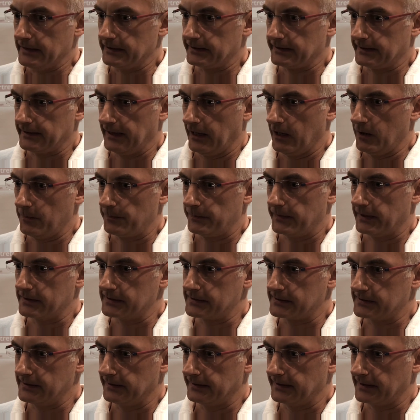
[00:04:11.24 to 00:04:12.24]
ich glaube,
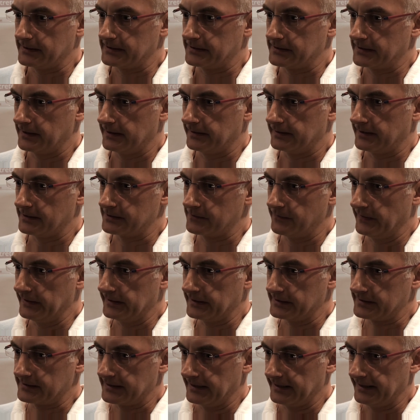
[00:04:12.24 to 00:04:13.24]
dass, dass, dass wenn
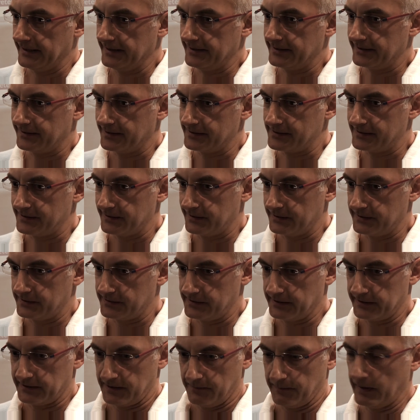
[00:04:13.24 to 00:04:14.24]
das gelingt, dass die,
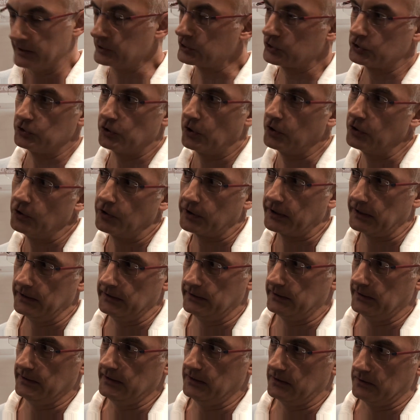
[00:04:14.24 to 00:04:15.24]
sich die Menschen neu
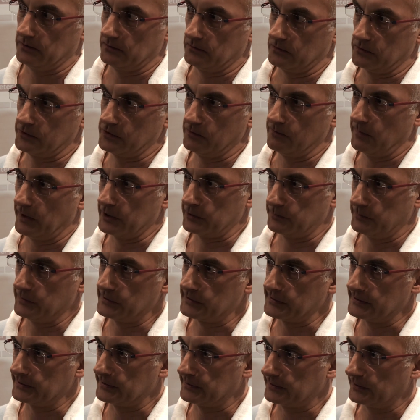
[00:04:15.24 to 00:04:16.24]
orientieren, zum Beispiel
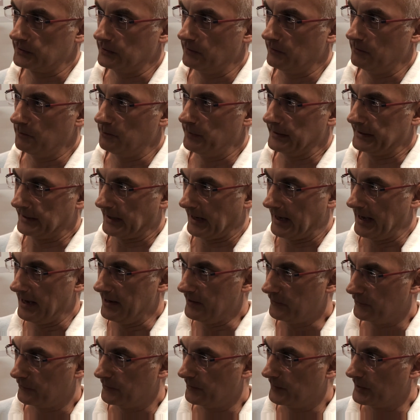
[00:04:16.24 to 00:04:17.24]
sich
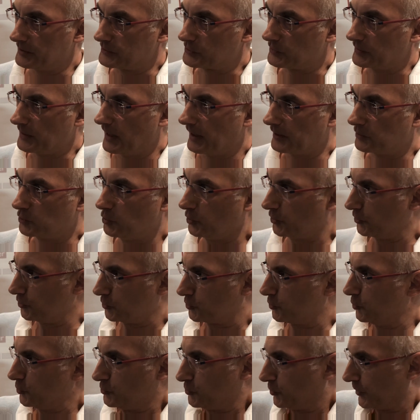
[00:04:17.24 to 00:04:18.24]
begreifen als
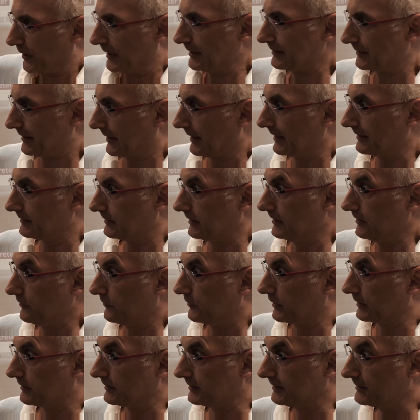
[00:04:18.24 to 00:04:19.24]
kulturell
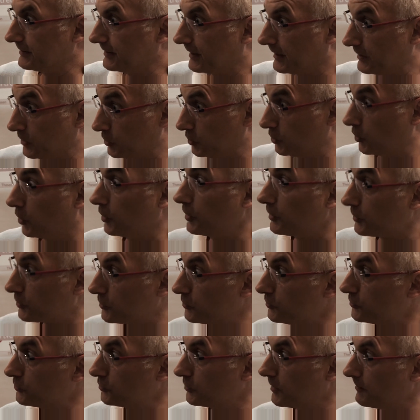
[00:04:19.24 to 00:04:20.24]
Kreative, die, die eine neue
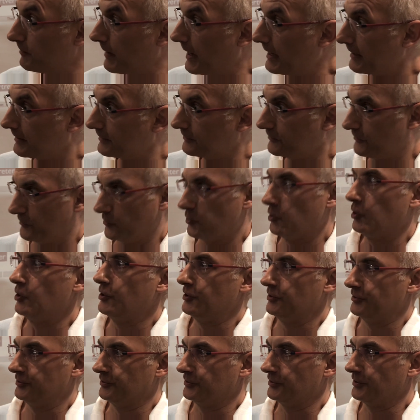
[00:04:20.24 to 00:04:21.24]
Kultur machen
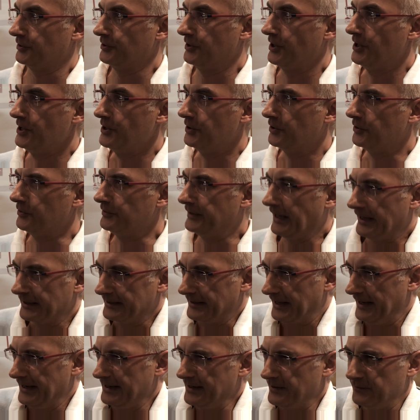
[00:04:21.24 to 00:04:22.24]
wollen ne? und
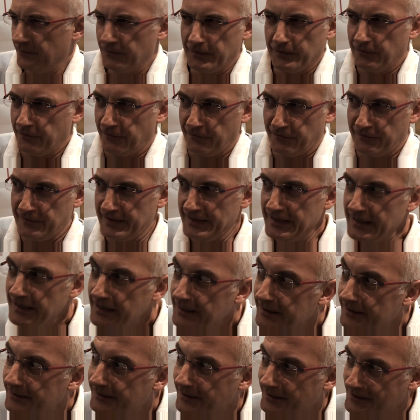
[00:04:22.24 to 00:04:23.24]
erkennen, wie
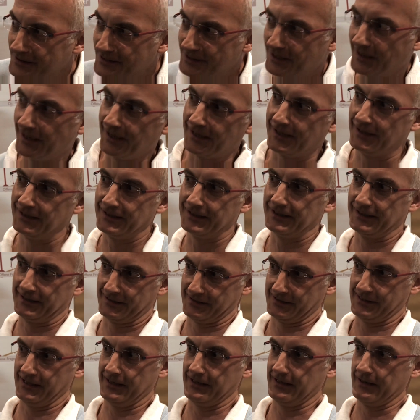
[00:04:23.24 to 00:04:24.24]
viele das eigentlich
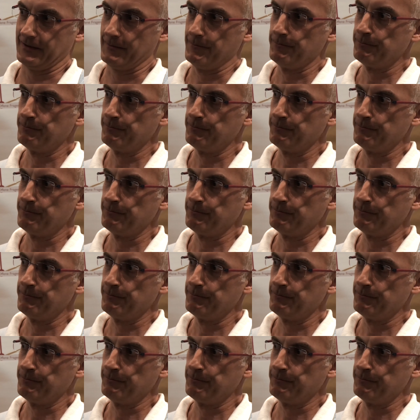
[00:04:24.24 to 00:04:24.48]
sind,